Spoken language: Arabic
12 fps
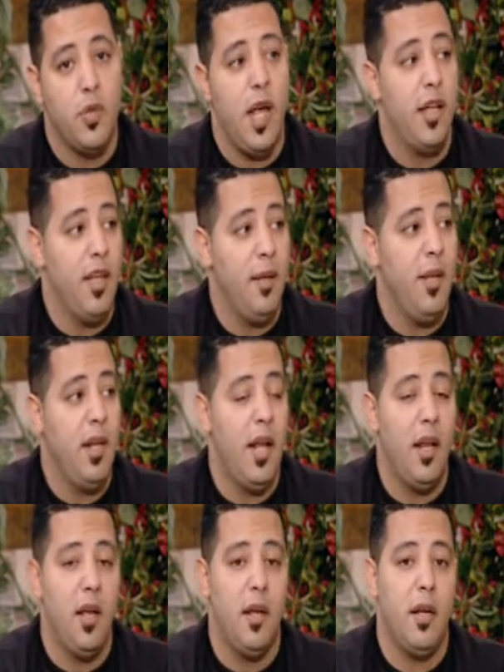هتعمل
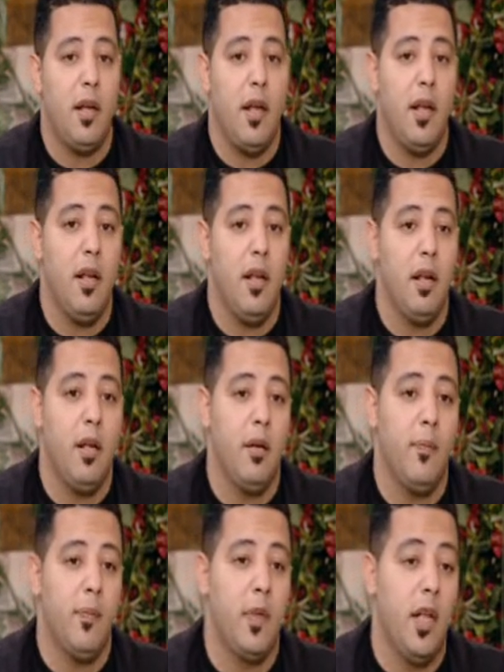على آه،
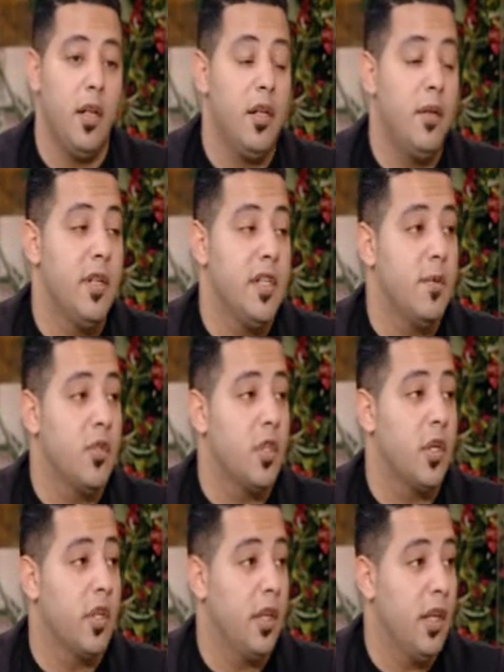تقليل نسبه
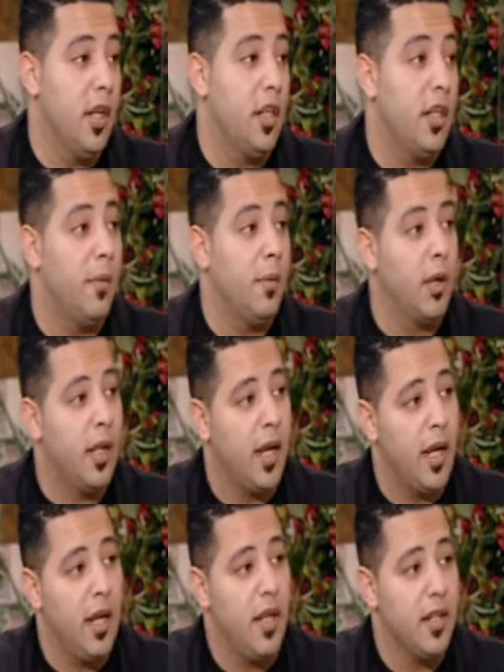السكريات اللي
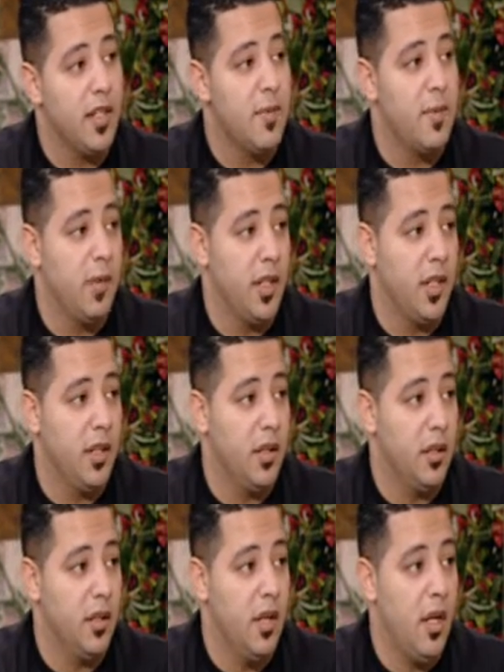بدخلها للجسم من الخارج
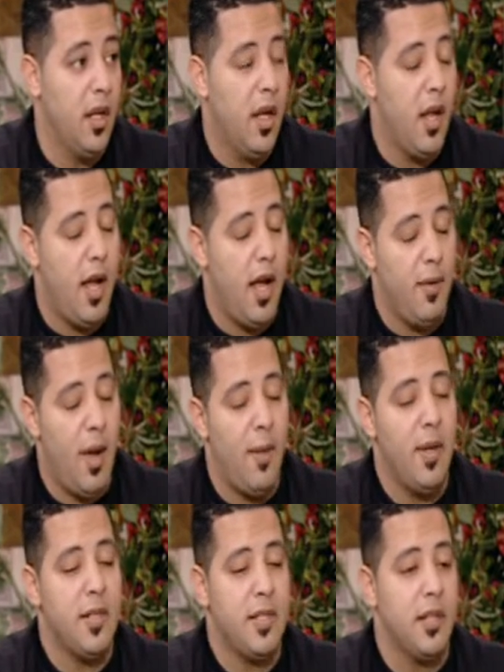مم. هيبقى
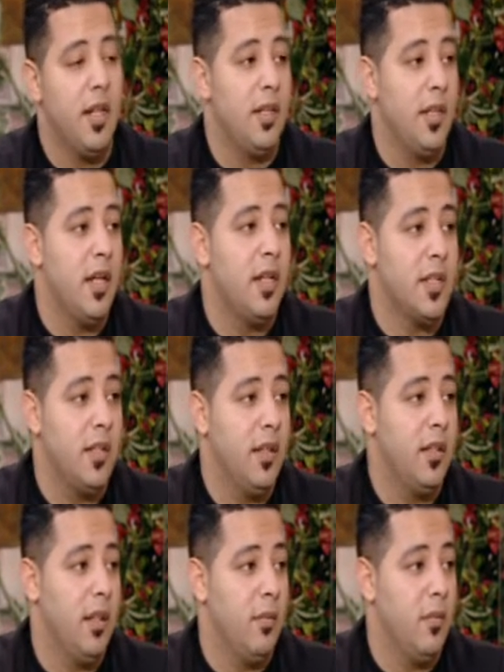عامله انسداد ليها انسداد
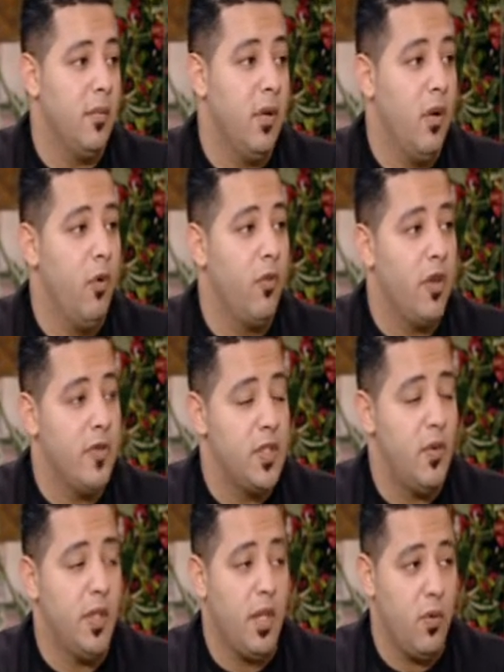تاني مم. وفي نفس
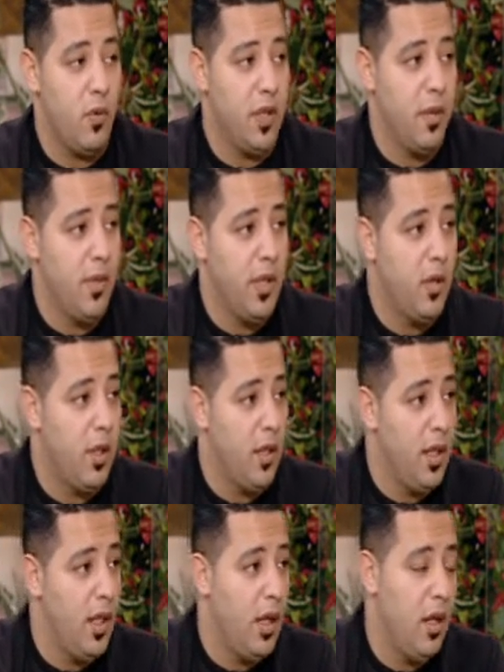الوقت هاكل كميه
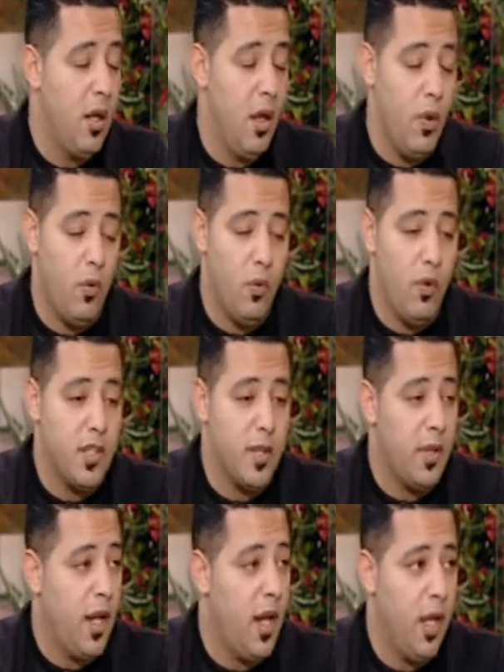قليله والوزن
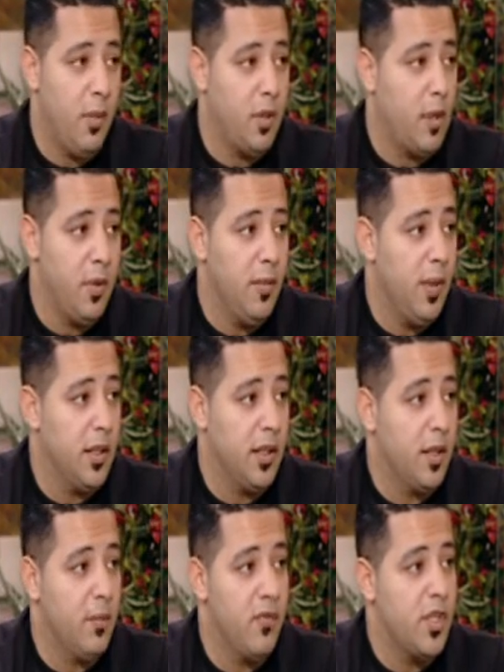بتاعها هيبقى طبيعي بعد
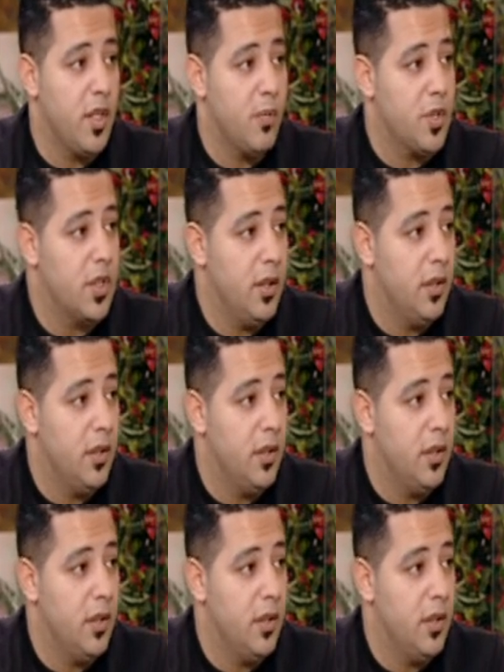كده مفيش اي مشكله